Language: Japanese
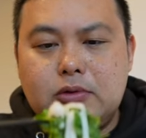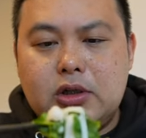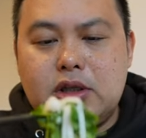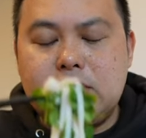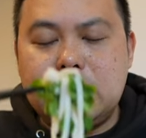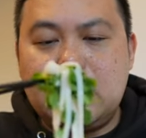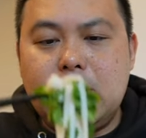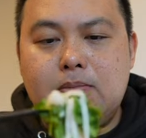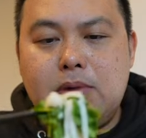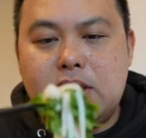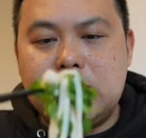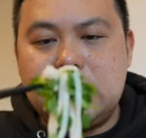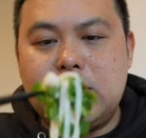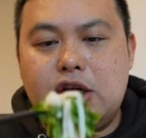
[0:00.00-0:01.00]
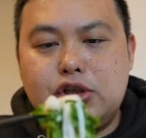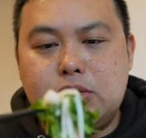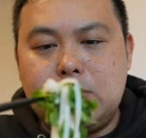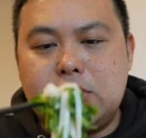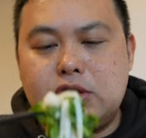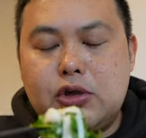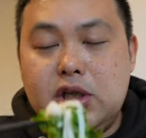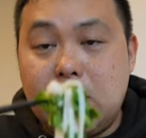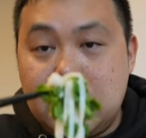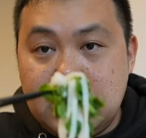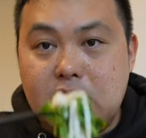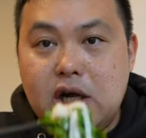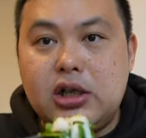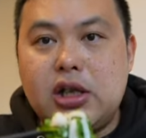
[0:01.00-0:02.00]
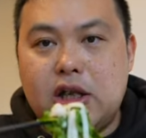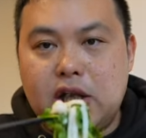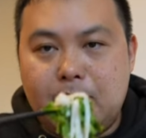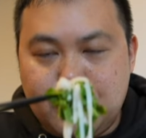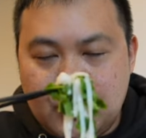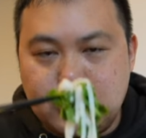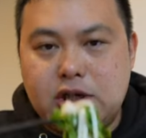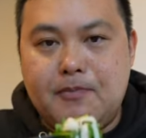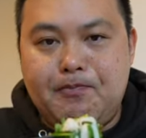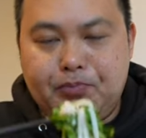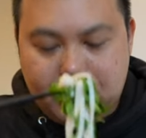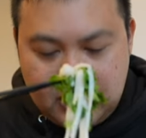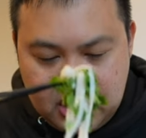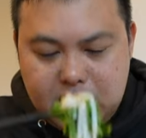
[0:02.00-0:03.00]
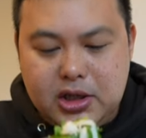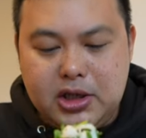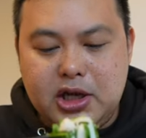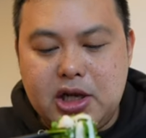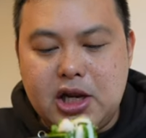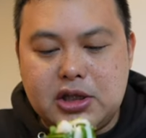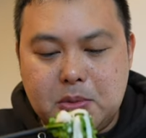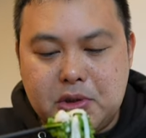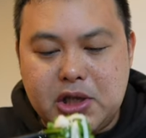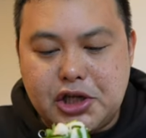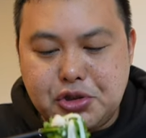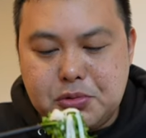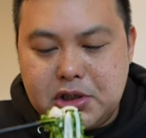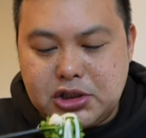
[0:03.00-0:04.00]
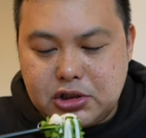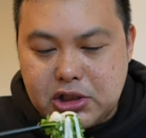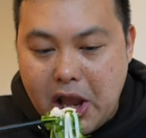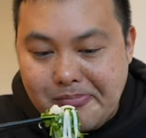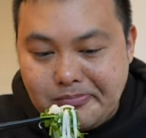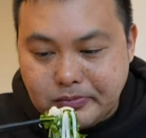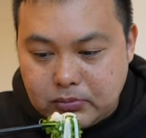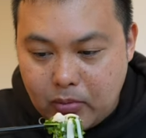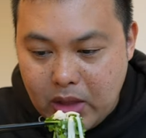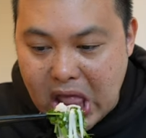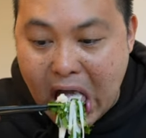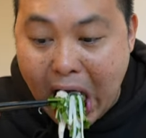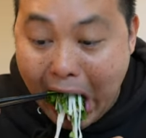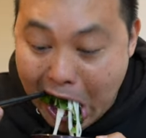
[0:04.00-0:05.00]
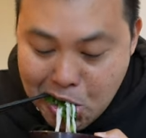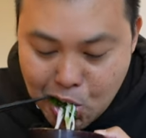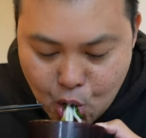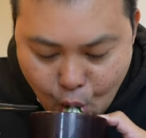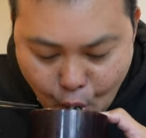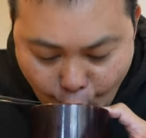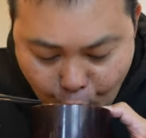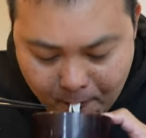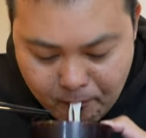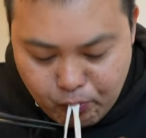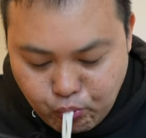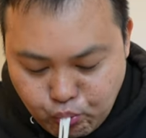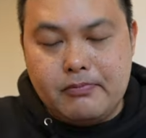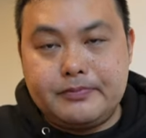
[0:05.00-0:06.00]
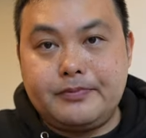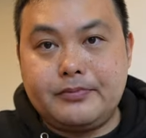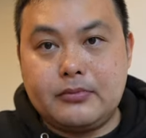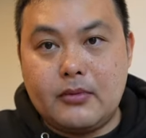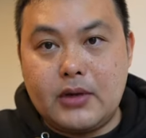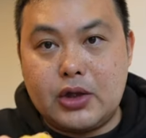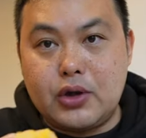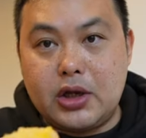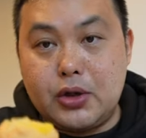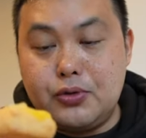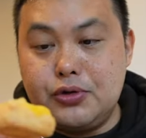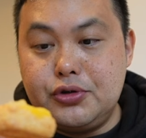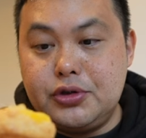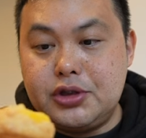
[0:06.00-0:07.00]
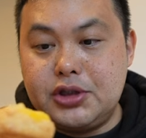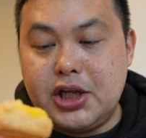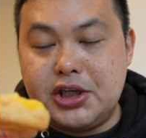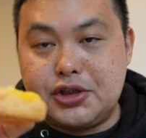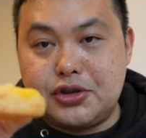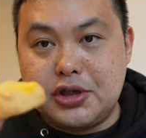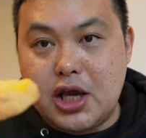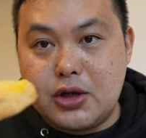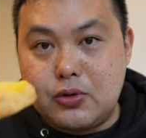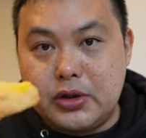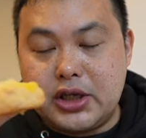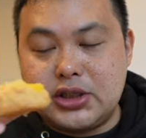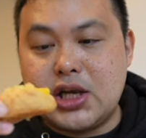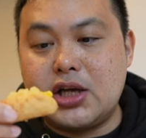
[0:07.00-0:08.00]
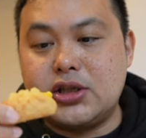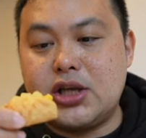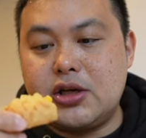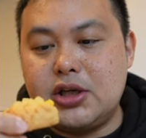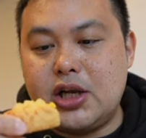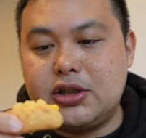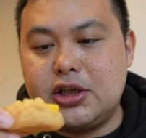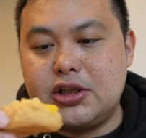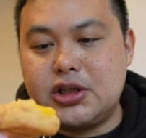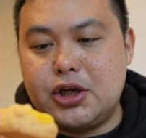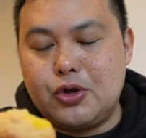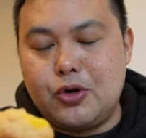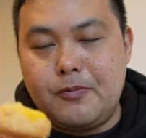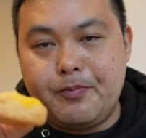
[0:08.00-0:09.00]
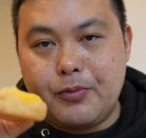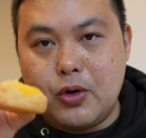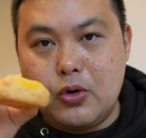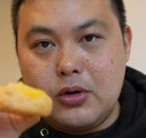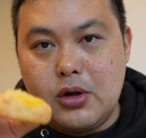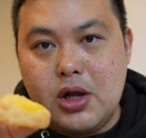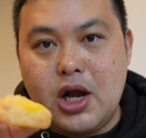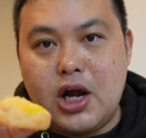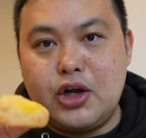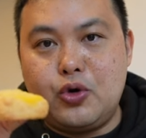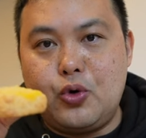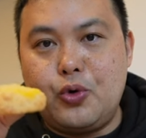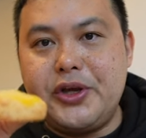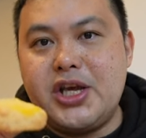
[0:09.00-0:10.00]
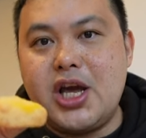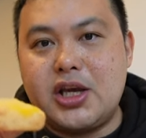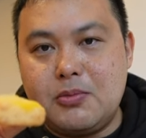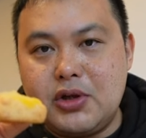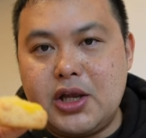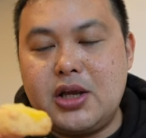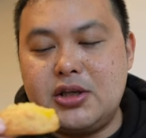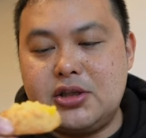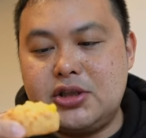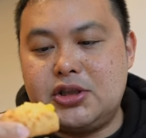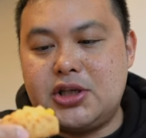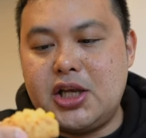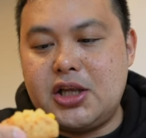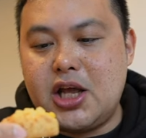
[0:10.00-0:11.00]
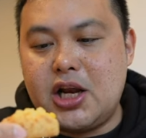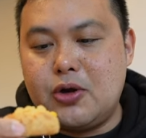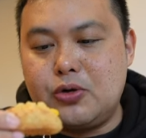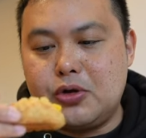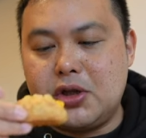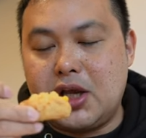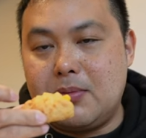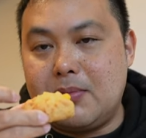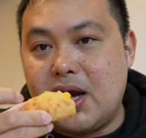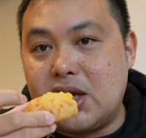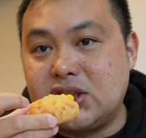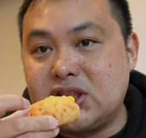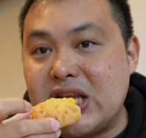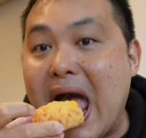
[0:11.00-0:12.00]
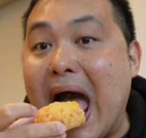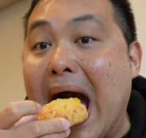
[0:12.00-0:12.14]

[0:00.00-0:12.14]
私はね、パクチー大丈夫ですけど、苦手な方はね、当然入れなくても大丈夫ですね。あとね、フルーツデニッシュ、結構ね、サクサクなんですけど、追い焼きもね、していただくことできます。